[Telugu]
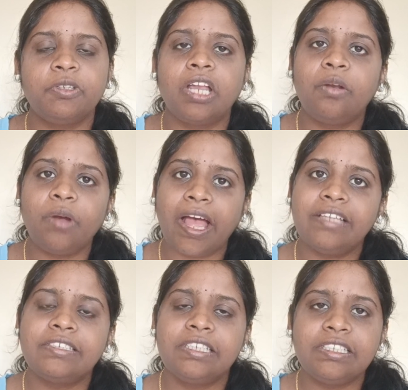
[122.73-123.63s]
చెప్తున్నాను
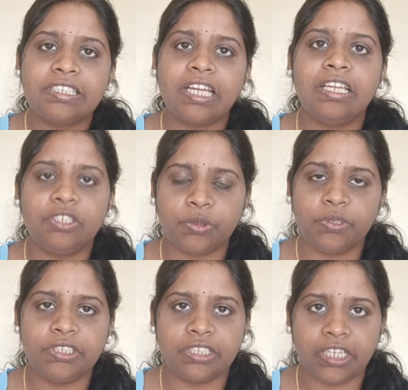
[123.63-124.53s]
యాజ్ ఇట్ ఈస్గా నేను
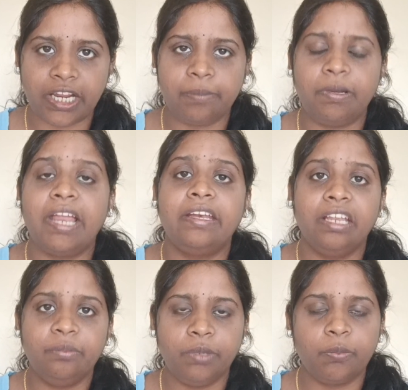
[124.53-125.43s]
చూపించిన డైట్ ప్లాన్
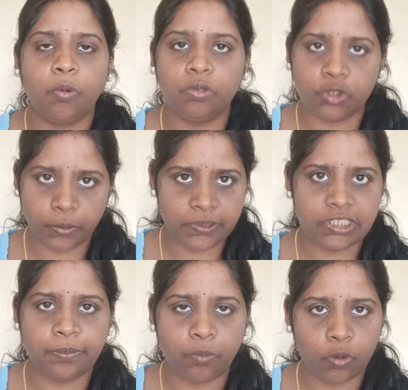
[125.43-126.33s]
నేను మీకు
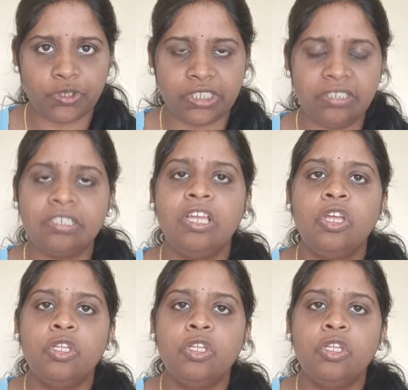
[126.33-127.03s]
చూపించే పోర్షన్స్